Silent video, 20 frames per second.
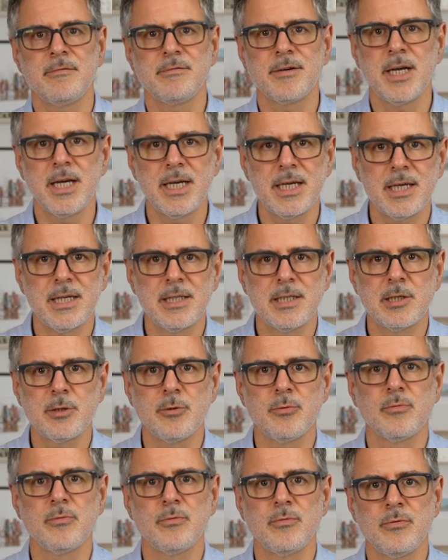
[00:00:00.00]
vraie
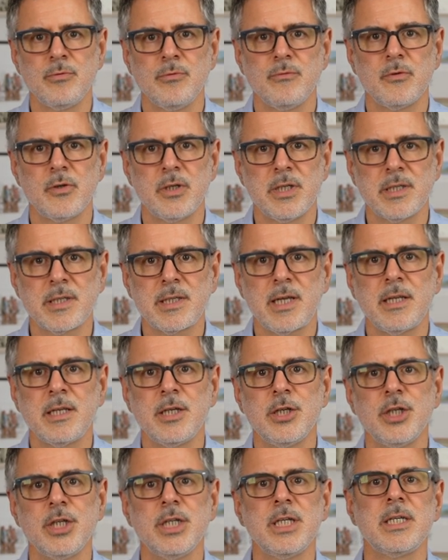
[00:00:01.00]
question du volet
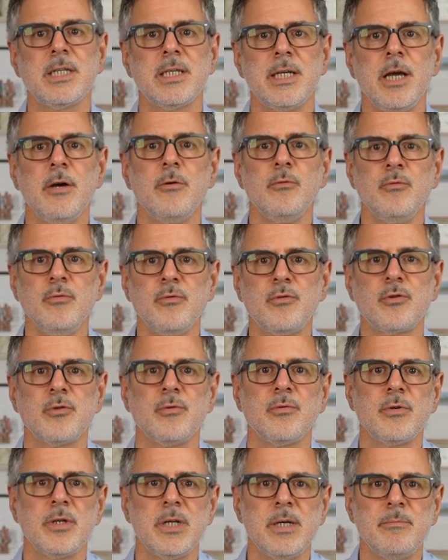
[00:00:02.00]
stratégique, c'est où
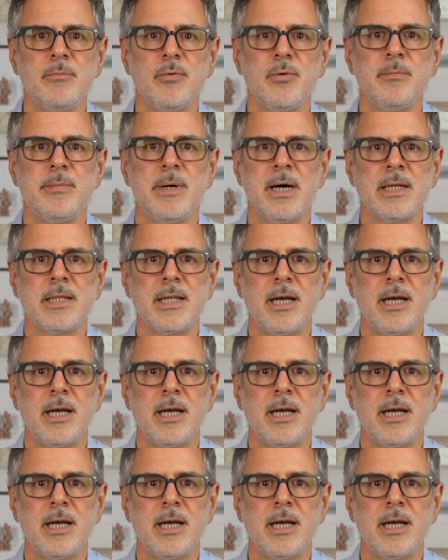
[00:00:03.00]
sont les bombes